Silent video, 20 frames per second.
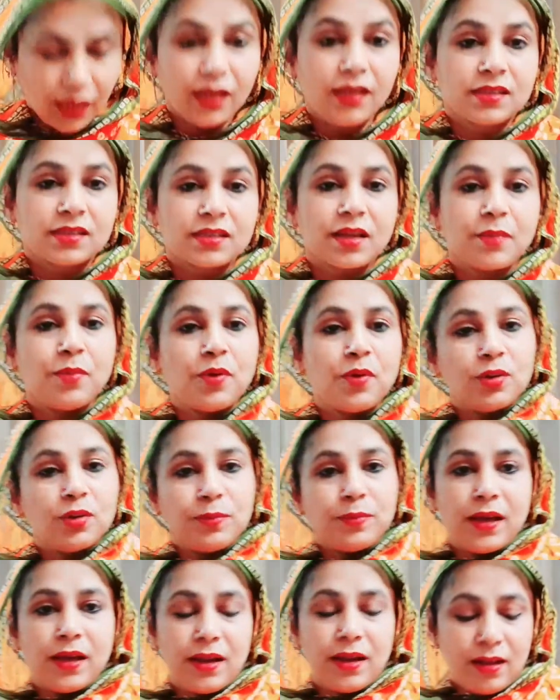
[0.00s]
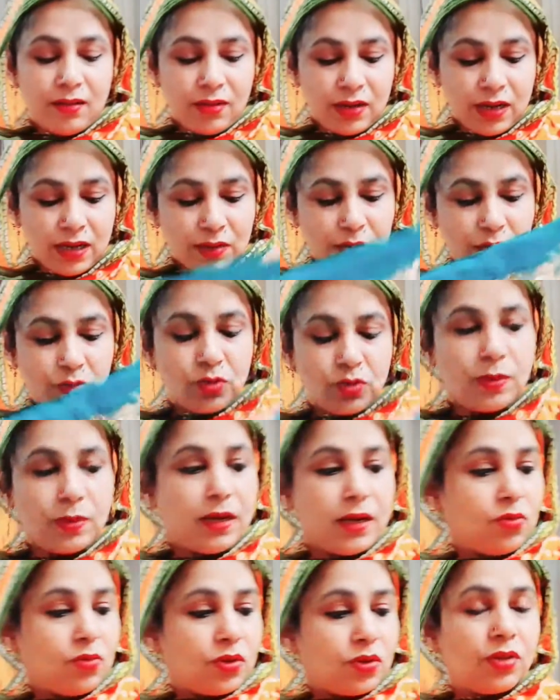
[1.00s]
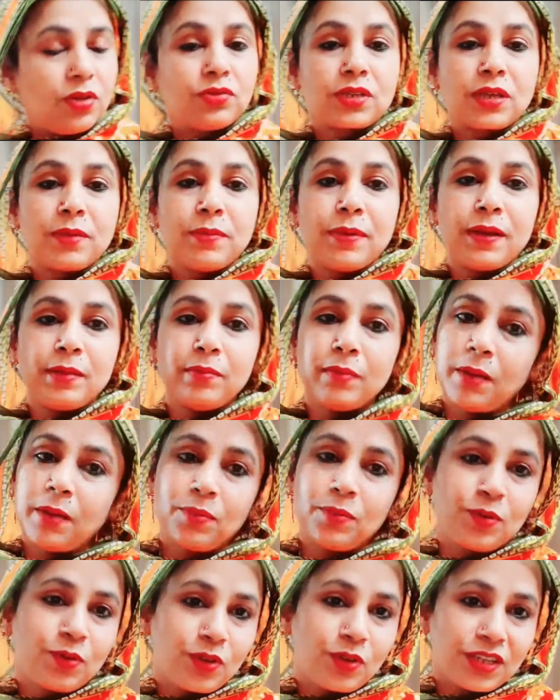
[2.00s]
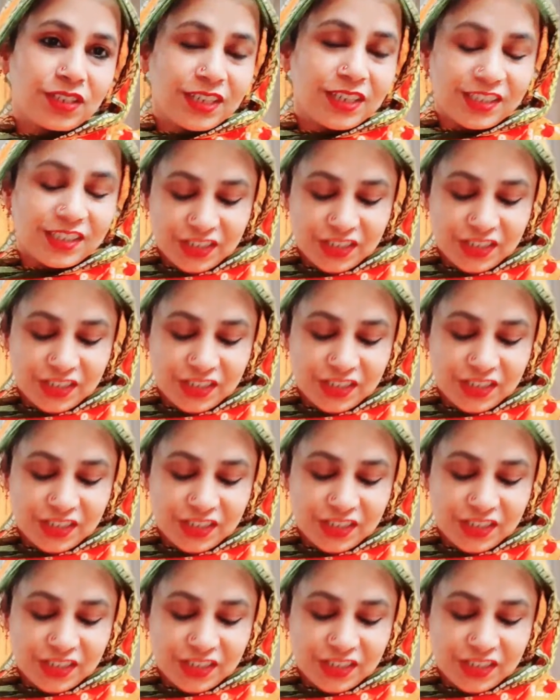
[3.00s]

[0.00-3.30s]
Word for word: इसका बहुत प्यारा वाला सूट बनाऊंगी उसके बाद मैं आप लोगों के साथ